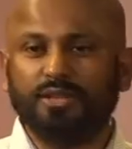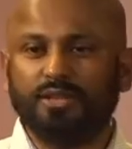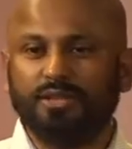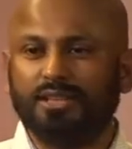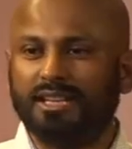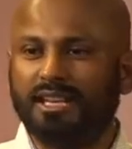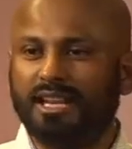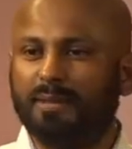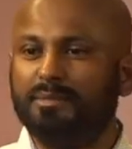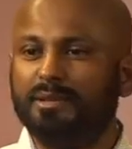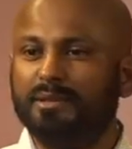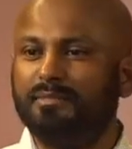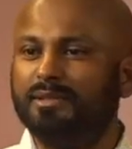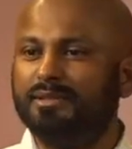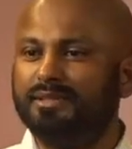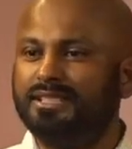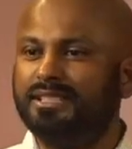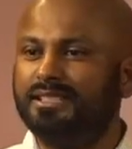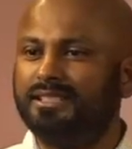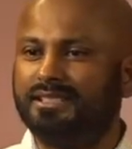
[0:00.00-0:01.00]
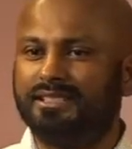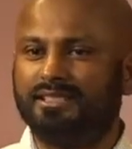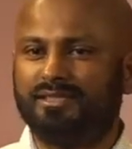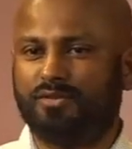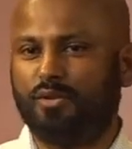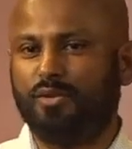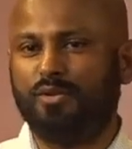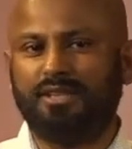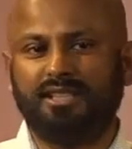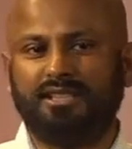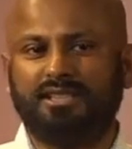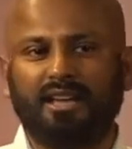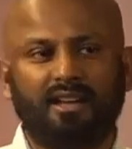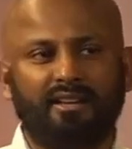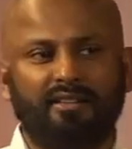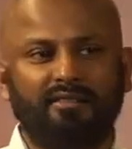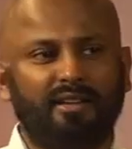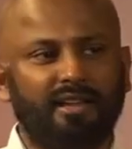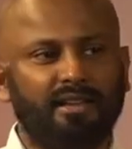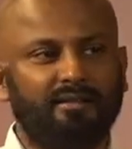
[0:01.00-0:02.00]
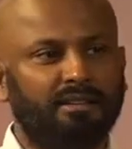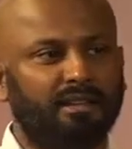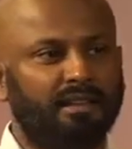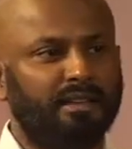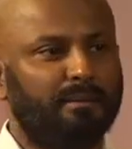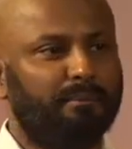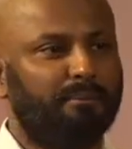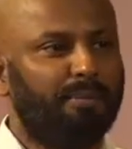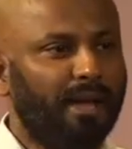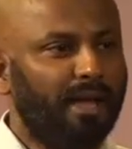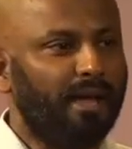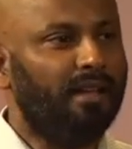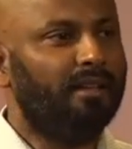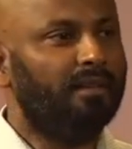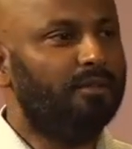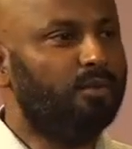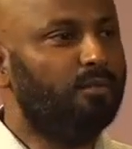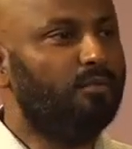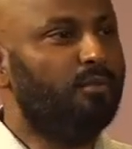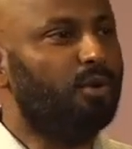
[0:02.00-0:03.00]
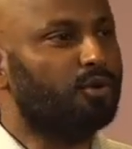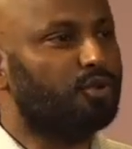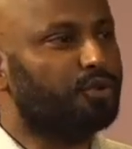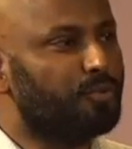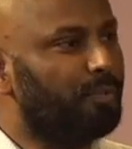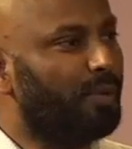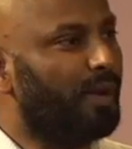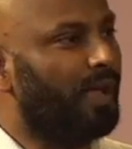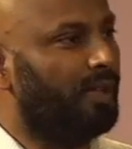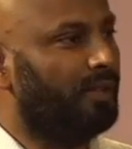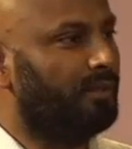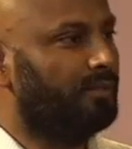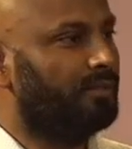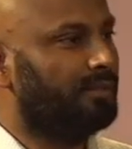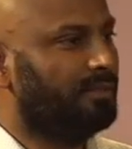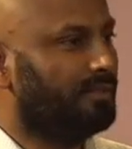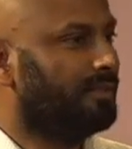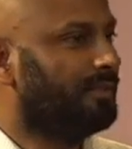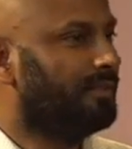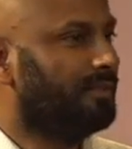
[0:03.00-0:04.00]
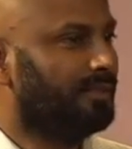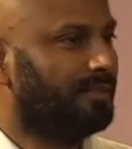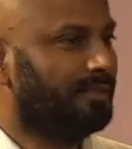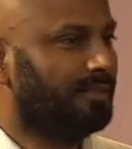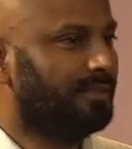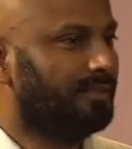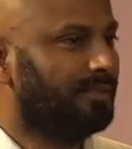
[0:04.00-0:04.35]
il dit que celui qui, la Bible dit, celui qui travaille pas ne mange pas.